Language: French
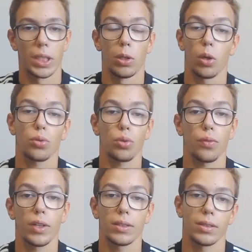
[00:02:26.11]
de leur
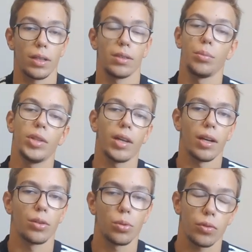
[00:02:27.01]
surface limite à
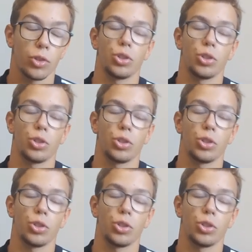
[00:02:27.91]
la nôtre,